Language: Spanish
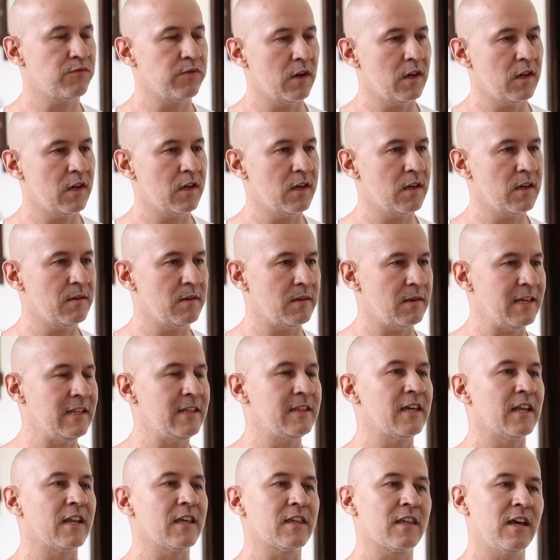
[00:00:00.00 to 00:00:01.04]
fue
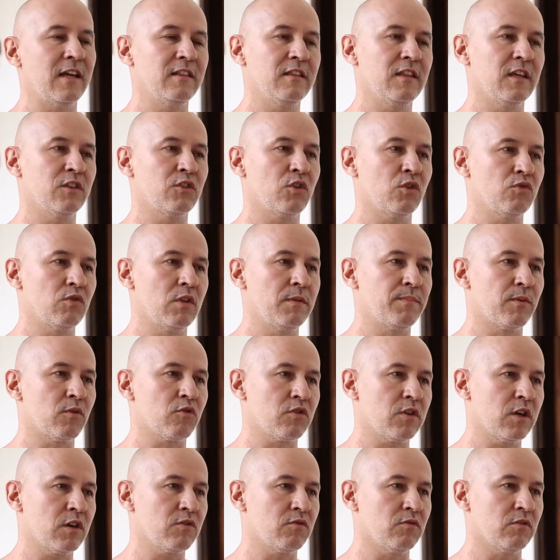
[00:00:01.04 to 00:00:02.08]
interesante todo el
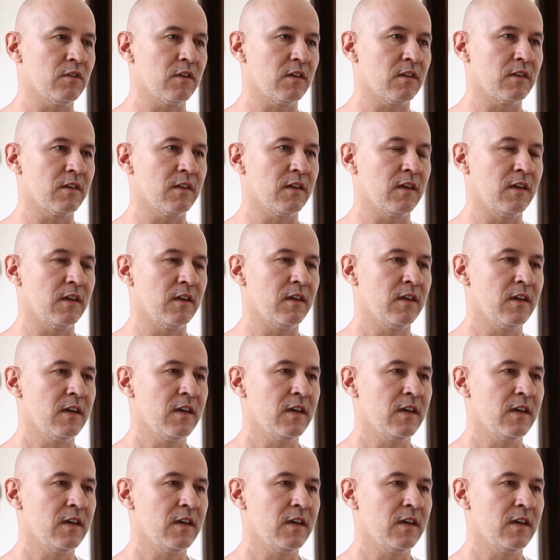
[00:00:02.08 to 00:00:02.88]
proceso, desde